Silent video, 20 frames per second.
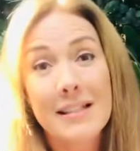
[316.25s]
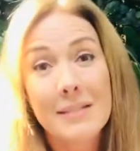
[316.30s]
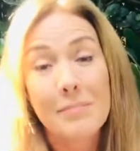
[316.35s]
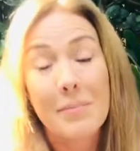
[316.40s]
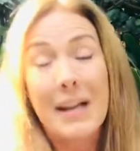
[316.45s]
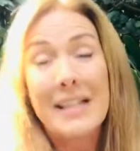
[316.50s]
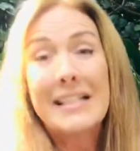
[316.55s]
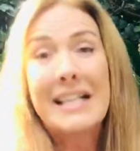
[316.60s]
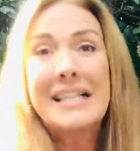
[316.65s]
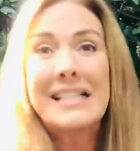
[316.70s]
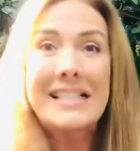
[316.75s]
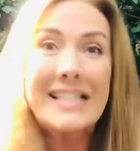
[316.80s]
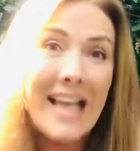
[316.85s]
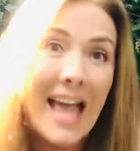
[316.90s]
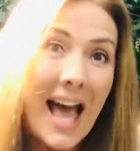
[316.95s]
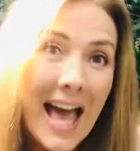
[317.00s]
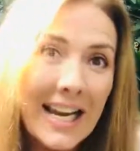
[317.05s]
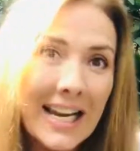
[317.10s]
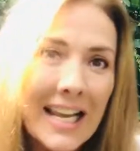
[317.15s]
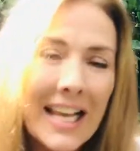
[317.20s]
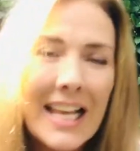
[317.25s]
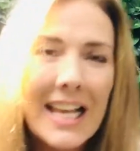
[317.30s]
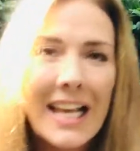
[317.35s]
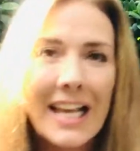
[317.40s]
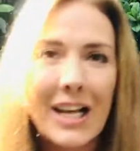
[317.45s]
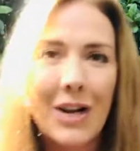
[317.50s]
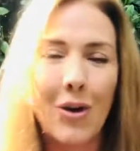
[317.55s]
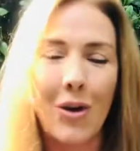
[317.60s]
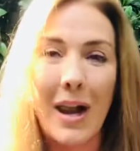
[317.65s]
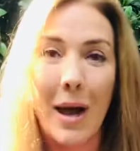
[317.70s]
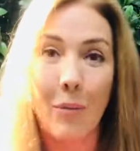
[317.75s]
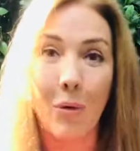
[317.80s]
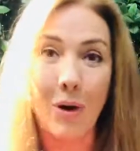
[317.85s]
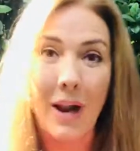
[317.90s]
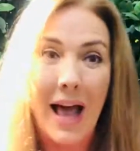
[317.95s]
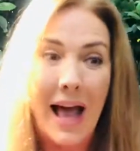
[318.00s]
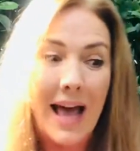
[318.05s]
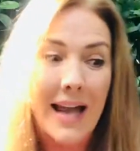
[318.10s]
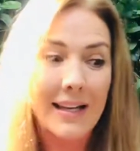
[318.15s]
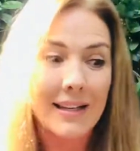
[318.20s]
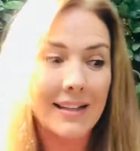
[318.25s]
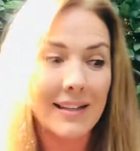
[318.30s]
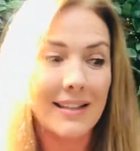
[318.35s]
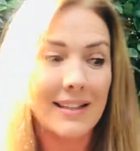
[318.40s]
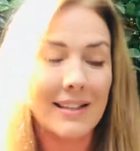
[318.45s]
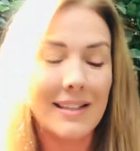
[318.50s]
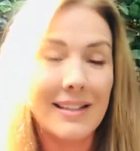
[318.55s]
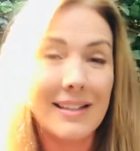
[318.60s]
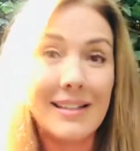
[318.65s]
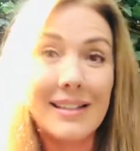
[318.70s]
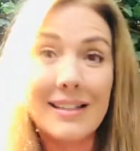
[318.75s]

presenciar, colaborar y,